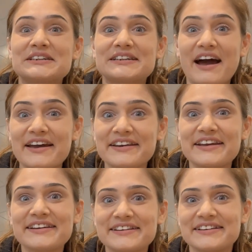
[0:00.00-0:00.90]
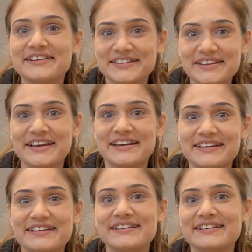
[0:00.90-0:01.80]
टायरिंग
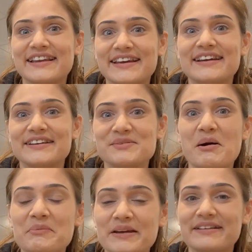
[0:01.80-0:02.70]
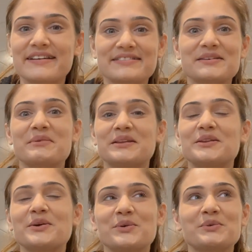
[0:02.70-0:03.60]
थिंग लाइक जब आप हेयर ड्रेसर
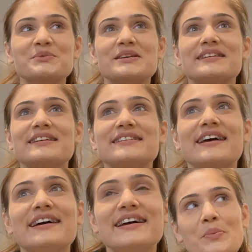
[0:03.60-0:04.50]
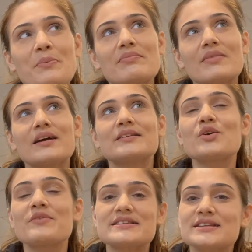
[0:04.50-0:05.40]
बनते हो तो मुझे ऐसा लगता है
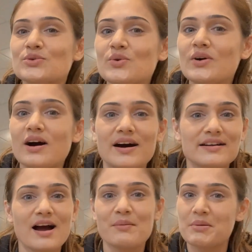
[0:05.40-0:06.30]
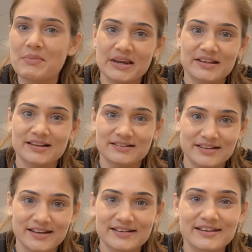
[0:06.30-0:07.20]
देखो वैसे तो हर काम में मेहनत
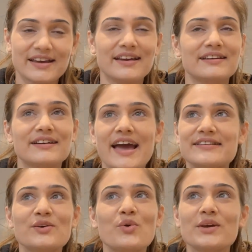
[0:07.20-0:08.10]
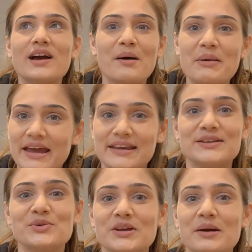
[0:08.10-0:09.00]
लगती है ठीक है ऐसा कोई काम है ही
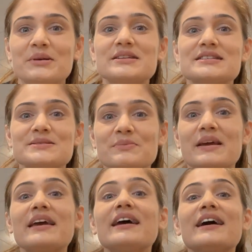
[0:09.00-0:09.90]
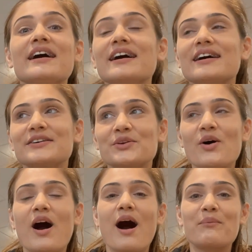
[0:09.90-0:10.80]
नहीं दुनिया में जिसमें यू you नो
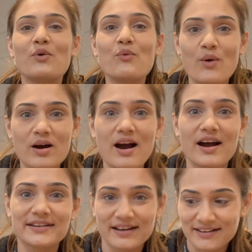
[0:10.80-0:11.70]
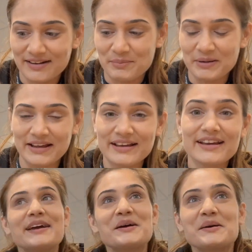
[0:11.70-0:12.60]
know, आपको वर्क हार्ड ना करना पड़े
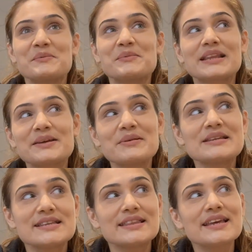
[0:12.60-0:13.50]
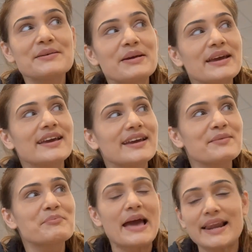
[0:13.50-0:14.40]
मतलब कि मेरी ज़िंदगी में
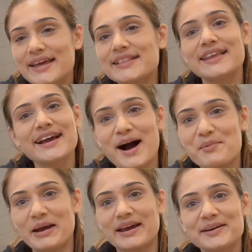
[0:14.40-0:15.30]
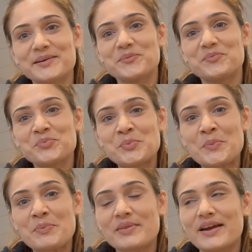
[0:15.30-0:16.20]
पहले इतने काम
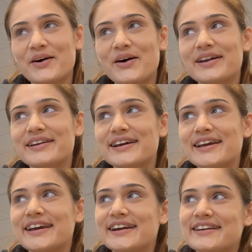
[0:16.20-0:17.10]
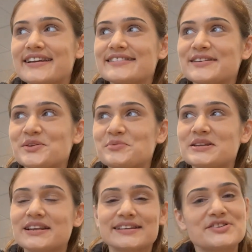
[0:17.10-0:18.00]
हैं और हेयर ड्रेसिंग तो
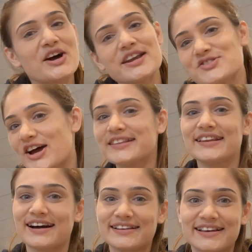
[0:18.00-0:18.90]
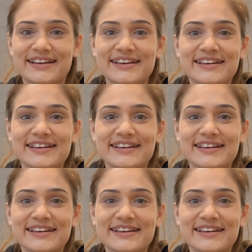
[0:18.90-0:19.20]
मुझे लगता है चार चांद लगा देगी